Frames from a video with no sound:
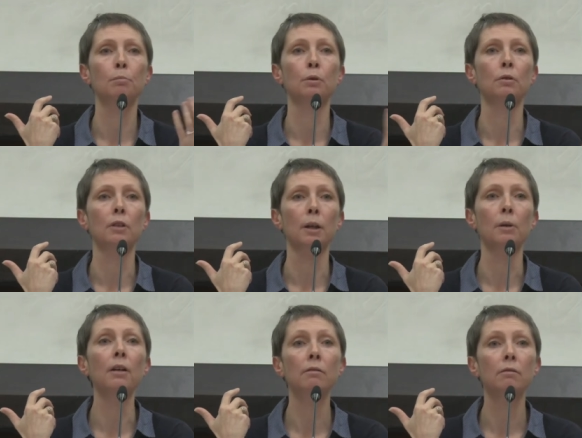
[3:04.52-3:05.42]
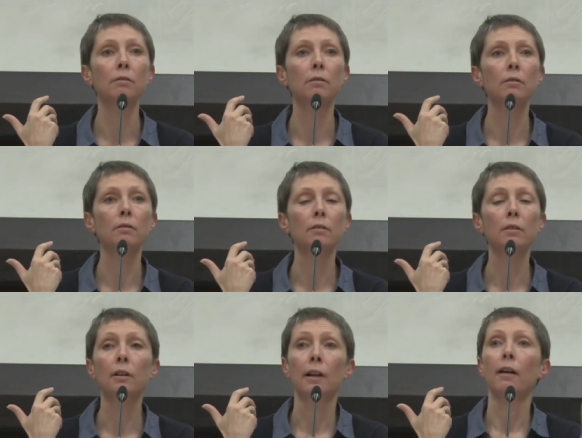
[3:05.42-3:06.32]
qui est pourtant très bien,
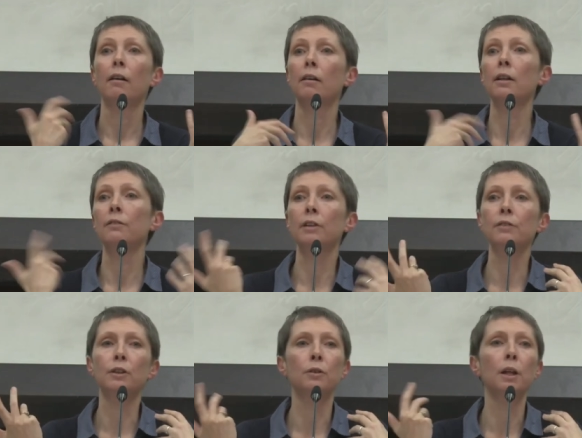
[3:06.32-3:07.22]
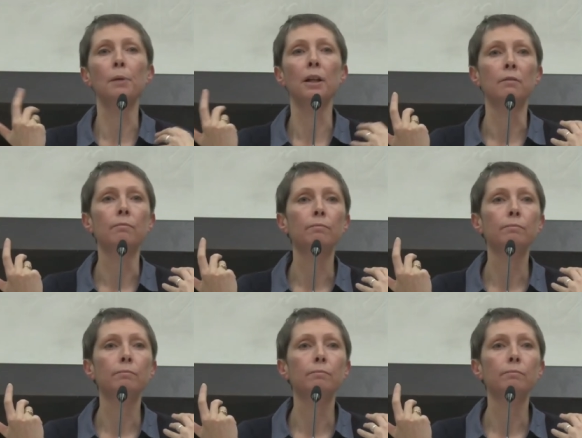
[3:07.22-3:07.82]
il va se faire soigner à Paris.